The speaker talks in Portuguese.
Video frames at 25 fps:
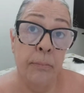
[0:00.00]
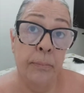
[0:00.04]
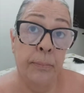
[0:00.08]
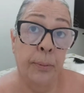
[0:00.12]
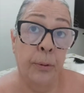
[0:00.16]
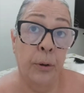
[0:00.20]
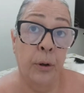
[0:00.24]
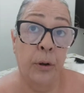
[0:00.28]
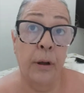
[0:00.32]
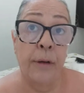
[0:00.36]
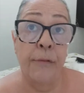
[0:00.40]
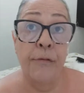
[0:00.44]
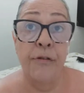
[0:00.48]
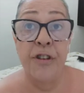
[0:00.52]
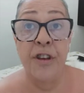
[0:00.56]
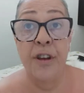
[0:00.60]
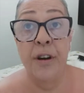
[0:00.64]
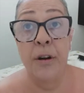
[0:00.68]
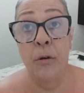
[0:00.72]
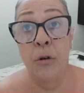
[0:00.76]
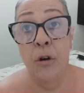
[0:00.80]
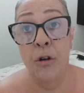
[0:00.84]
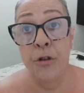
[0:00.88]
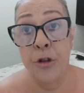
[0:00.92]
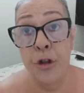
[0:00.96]
Porque a vizinha
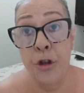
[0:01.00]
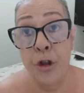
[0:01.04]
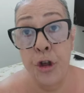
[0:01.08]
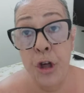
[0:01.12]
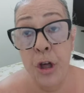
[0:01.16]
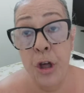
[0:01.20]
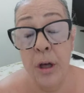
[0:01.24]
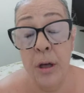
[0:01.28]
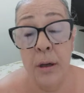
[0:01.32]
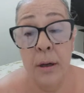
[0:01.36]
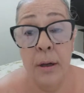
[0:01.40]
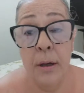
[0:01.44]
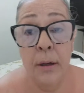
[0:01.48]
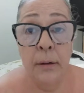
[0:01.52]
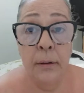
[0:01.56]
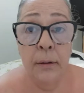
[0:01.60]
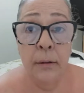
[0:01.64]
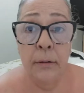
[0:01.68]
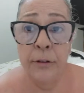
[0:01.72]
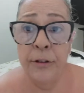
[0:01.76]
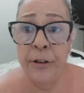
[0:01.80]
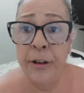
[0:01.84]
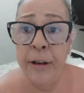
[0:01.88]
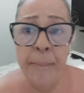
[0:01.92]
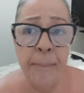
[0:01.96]
não gosta de ti
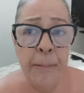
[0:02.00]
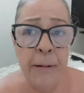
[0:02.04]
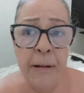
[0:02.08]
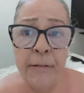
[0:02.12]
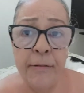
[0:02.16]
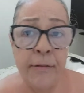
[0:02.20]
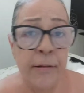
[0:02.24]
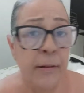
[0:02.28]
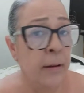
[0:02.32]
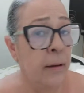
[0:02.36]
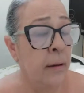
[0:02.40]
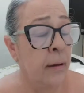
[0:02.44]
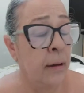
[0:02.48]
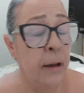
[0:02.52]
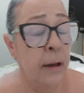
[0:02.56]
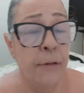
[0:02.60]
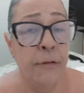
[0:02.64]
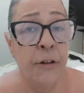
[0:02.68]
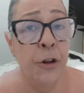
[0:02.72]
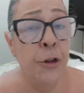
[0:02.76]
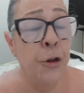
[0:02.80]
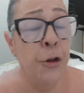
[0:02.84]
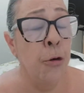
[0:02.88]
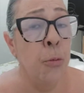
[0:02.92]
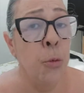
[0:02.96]
Simples,
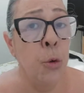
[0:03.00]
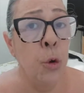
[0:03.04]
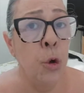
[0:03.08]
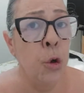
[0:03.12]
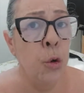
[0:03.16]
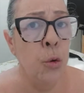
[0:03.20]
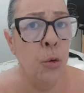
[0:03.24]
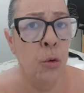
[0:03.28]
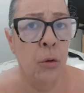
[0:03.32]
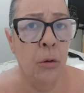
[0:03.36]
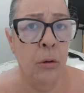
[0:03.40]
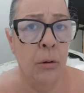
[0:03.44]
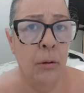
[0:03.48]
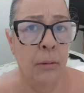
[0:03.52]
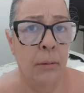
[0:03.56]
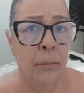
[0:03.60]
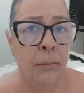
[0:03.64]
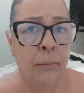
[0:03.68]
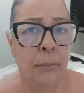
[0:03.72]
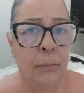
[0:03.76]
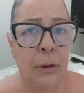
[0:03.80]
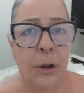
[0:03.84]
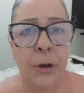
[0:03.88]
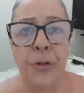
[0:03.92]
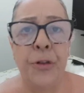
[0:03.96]
levanta o muro,
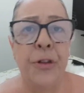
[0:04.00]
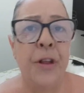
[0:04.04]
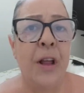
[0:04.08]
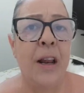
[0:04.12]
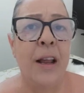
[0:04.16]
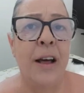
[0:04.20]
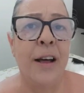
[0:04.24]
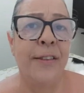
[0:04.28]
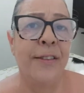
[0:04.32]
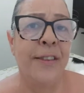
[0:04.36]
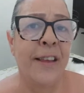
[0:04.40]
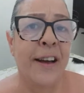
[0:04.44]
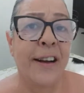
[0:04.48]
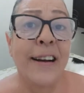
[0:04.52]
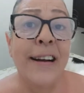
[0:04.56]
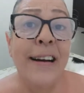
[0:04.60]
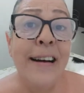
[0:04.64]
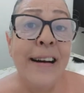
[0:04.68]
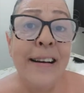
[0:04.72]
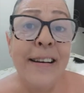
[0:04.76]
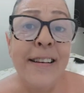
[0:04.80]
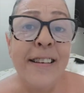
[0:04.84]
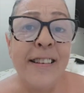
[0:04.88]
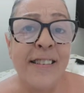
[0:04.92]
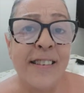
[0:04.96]
bota o telhado na
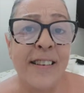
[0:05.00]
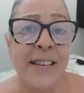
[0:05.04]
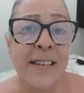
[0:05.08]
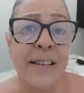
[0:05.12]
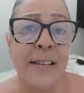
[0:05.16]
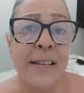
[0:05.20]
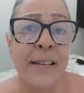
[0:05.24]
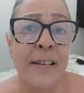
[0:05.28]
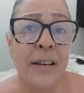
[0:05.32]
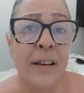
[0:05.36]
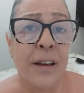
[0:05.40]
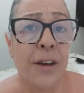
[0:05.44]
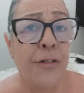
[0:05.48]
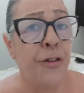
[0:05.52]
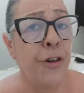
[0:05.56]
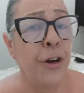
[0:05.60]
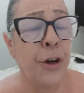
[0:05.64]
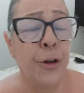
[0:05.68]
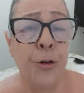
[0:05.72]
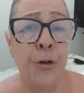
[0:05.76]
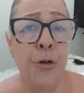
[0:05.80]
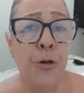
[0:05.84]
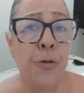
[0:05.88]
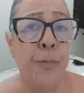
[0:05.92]
casa e fica tudo